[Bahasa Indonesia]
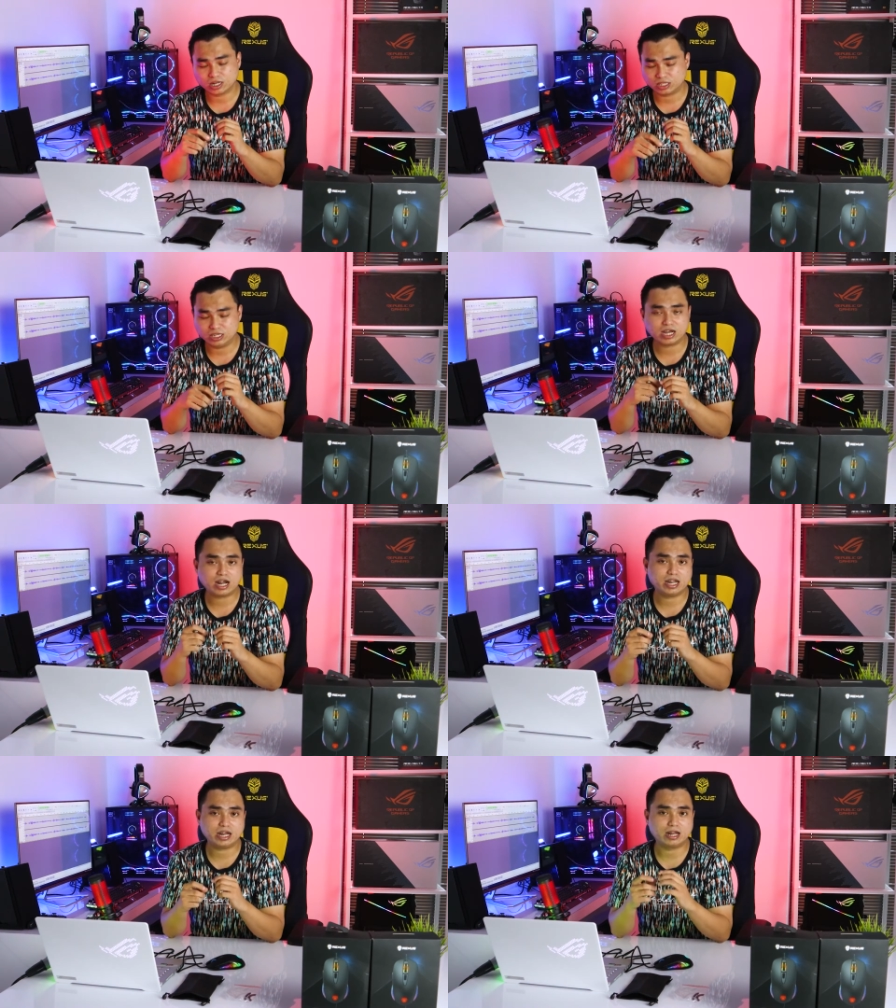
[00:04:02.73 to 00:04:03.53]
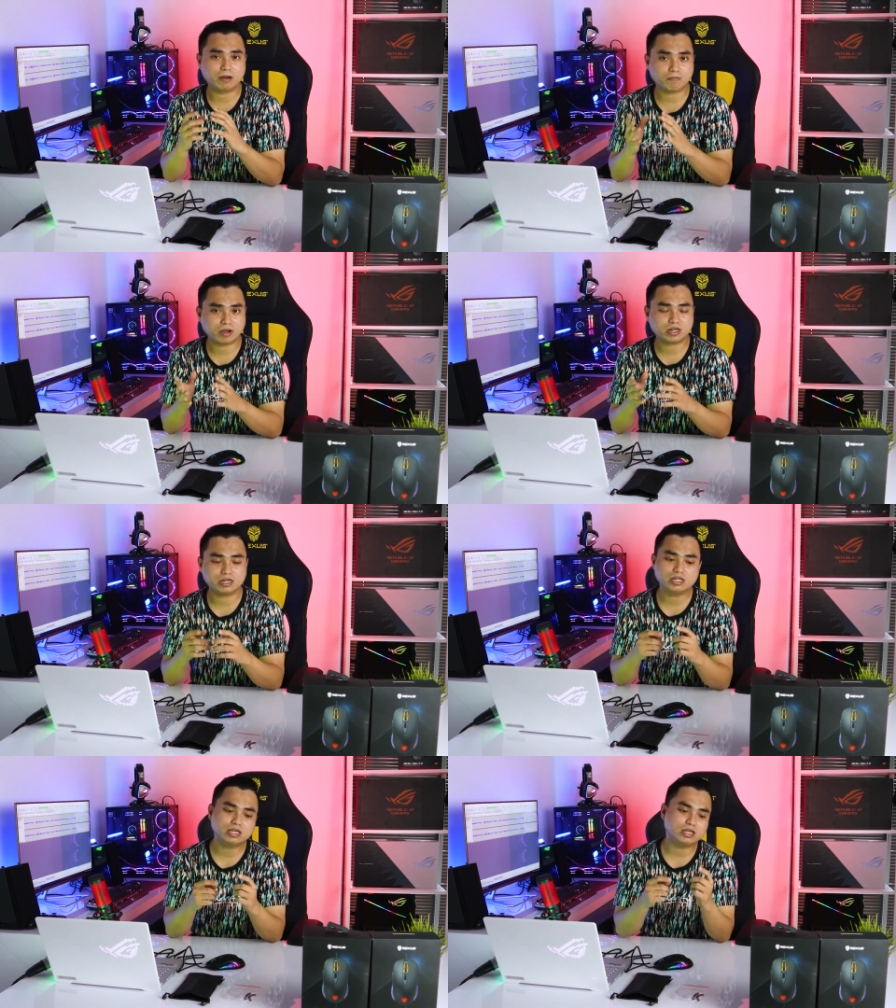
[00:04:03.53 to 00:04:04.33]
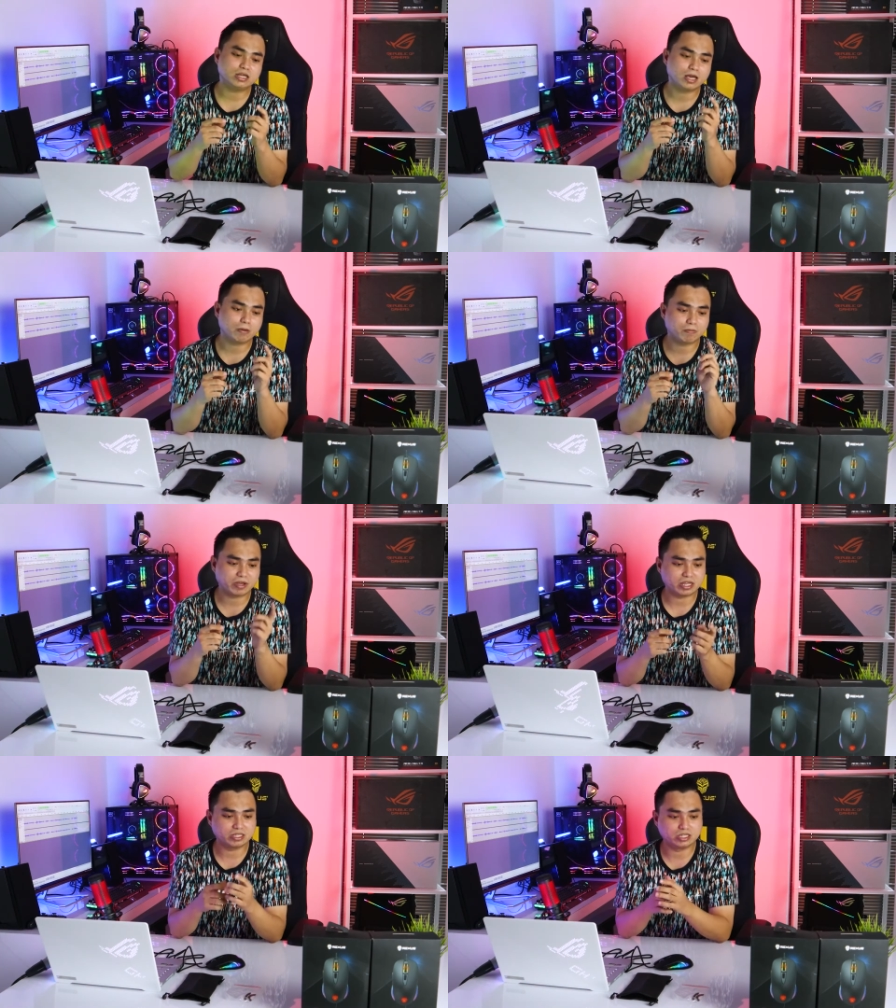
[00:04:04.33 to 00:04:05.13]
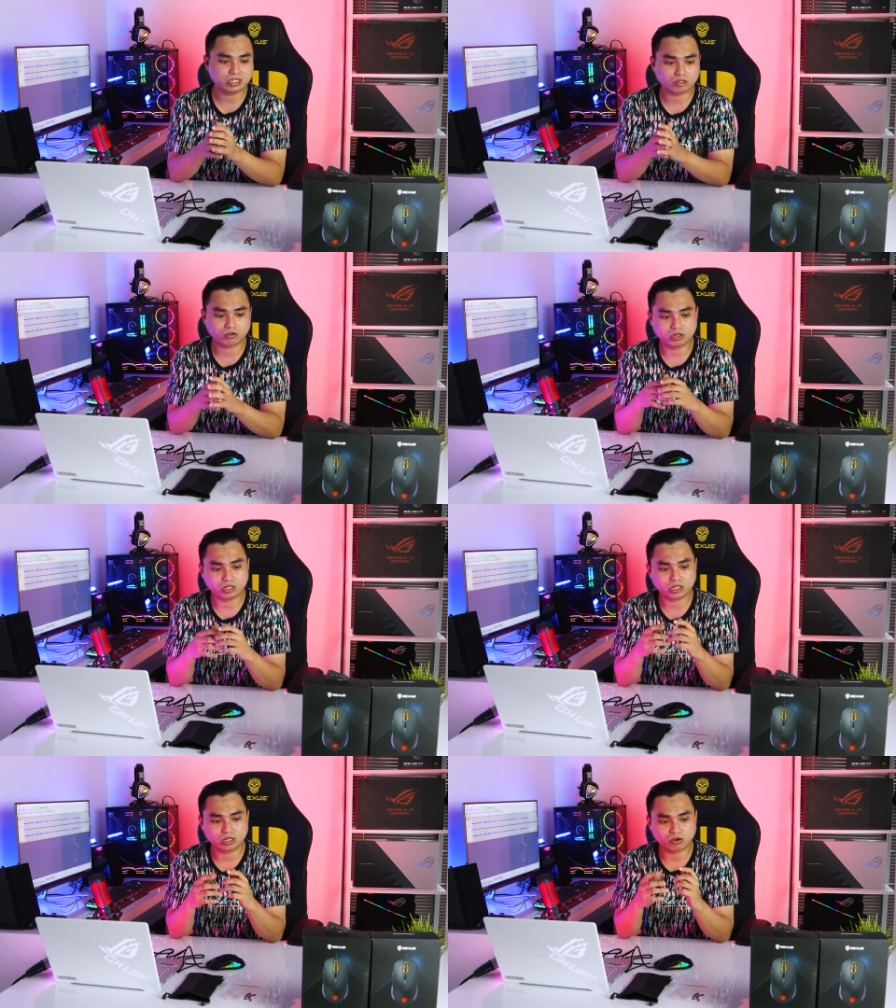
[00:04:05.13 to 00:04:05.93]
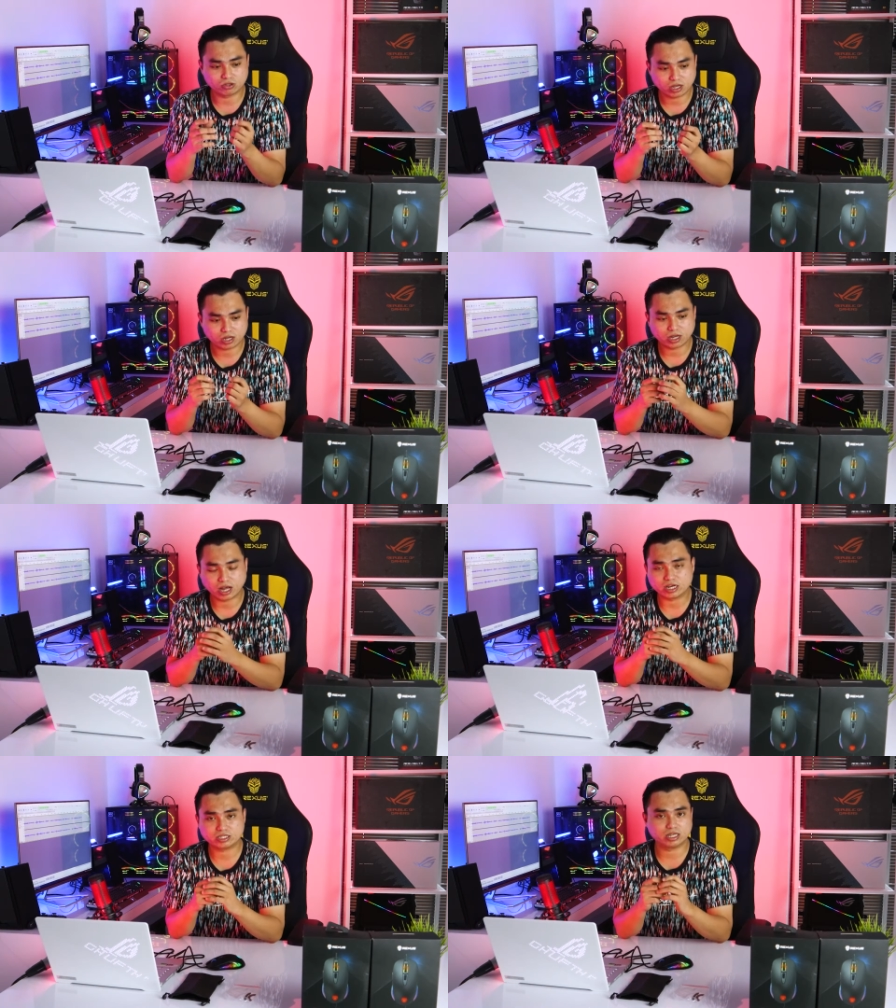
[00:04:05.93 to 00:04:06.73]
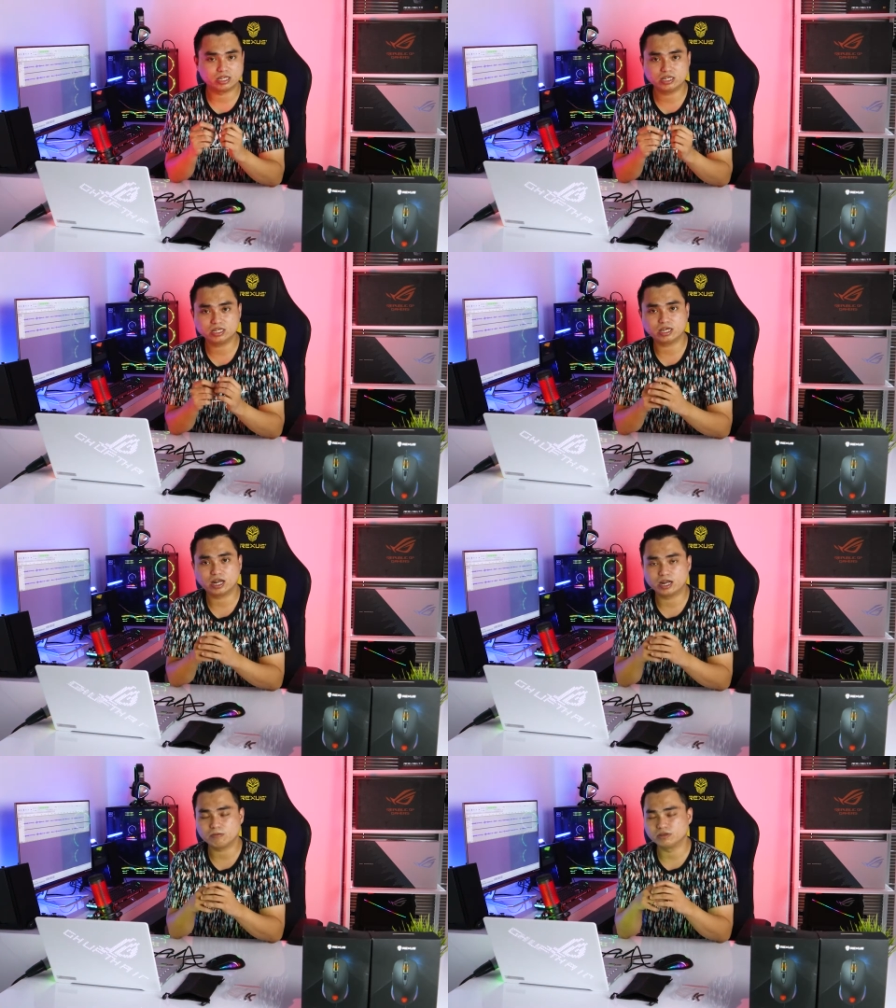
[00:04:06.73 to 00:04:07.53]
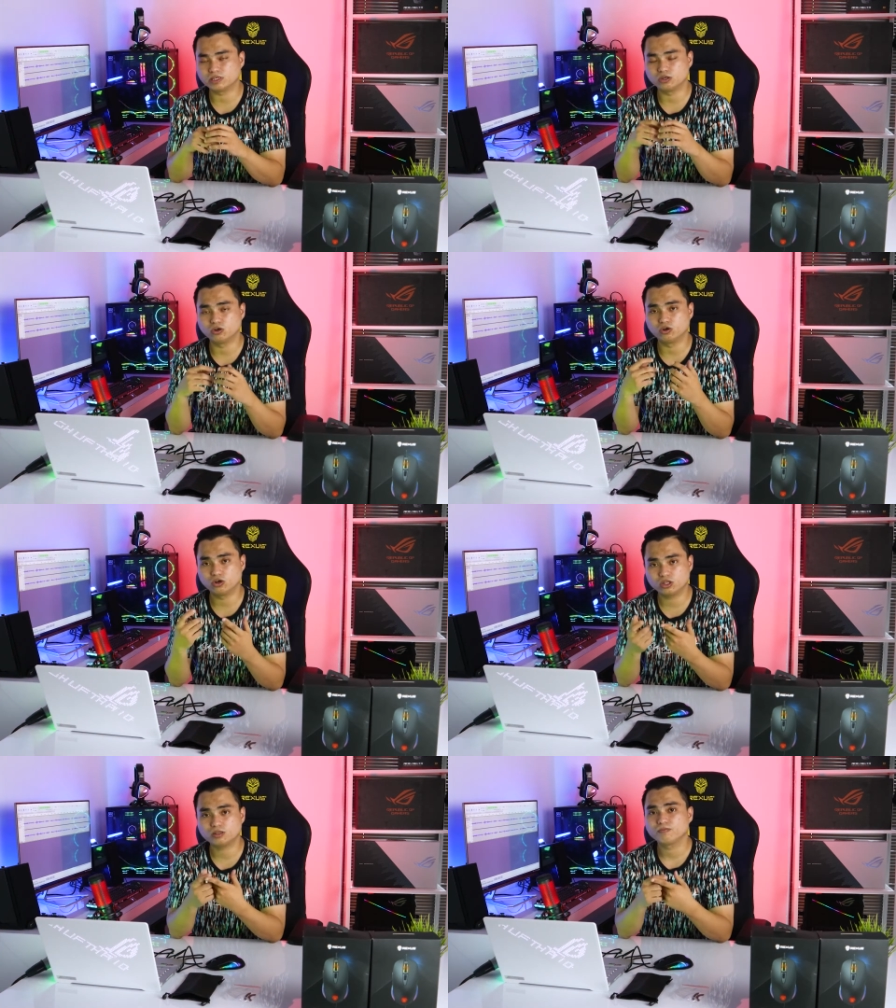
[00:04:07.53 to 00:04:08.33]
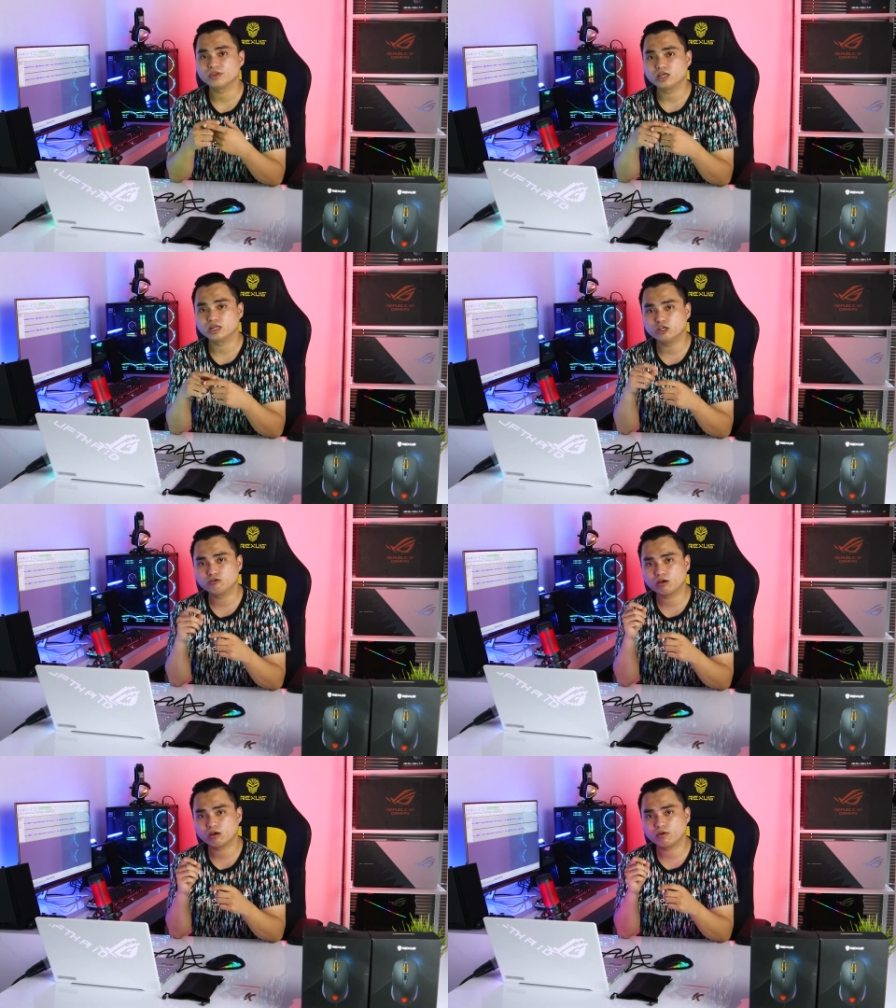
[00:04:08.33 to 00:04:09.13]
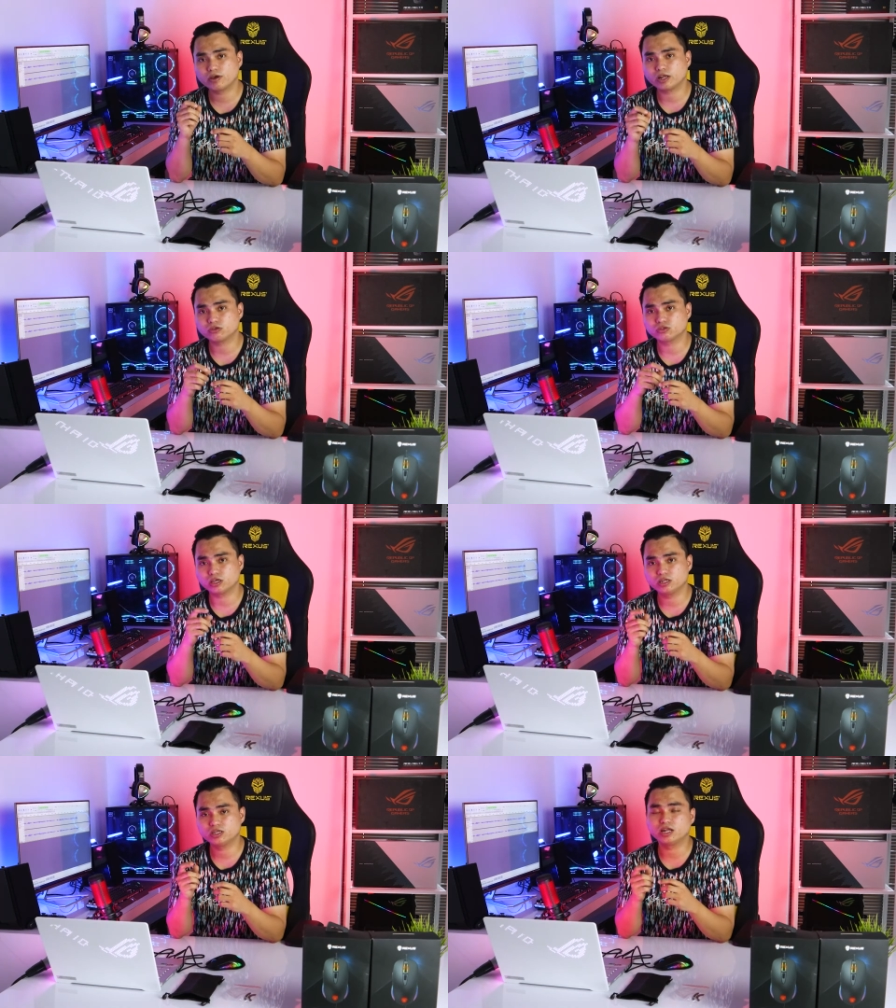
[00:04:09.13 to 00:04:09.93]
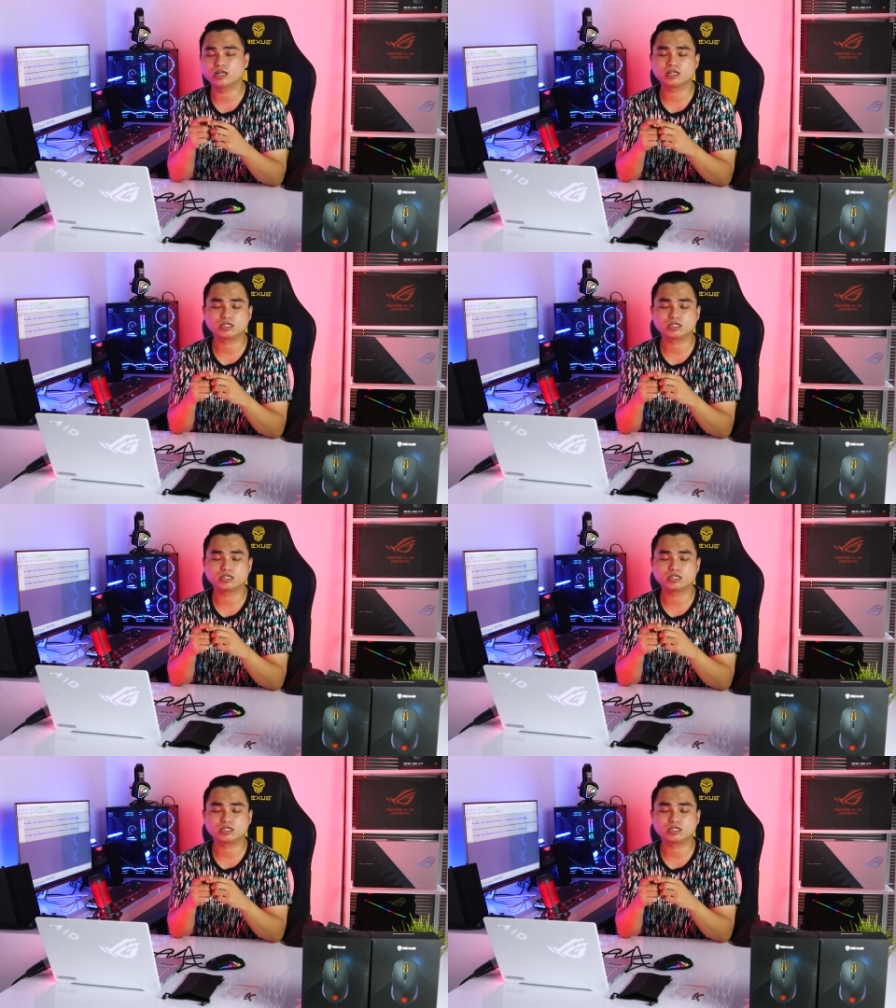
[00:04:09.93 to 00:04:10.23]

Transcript: tidak kalian dapat di packagingnya atau di kotak arsa ini kalian bisa download di www.rexus.id dan